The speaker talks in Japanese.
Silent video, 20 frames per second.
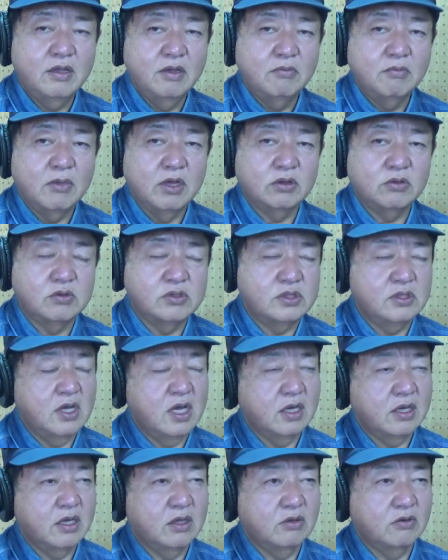まあ、年
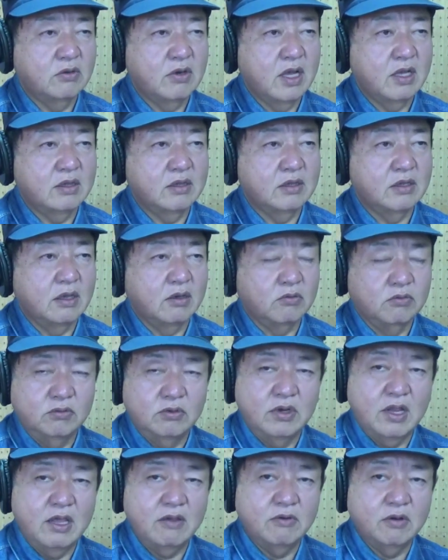明けとなったこの
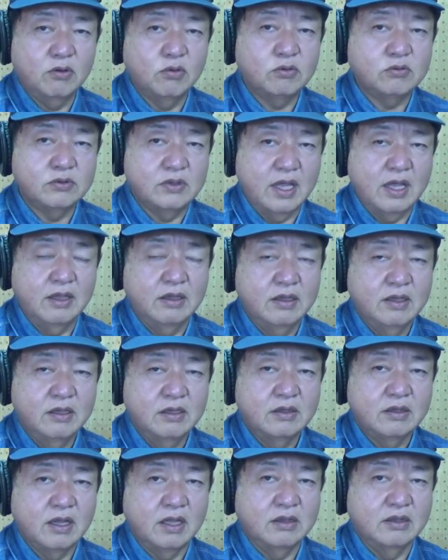令和6年
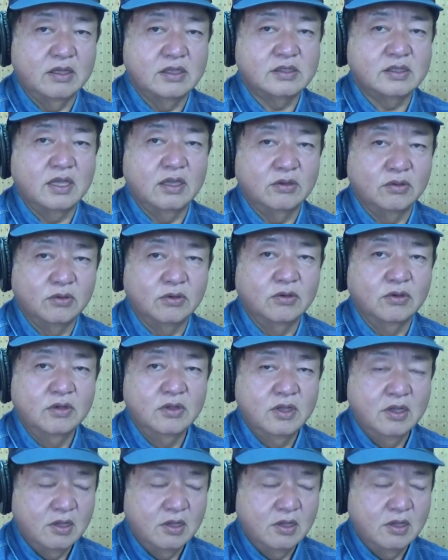なんですけど、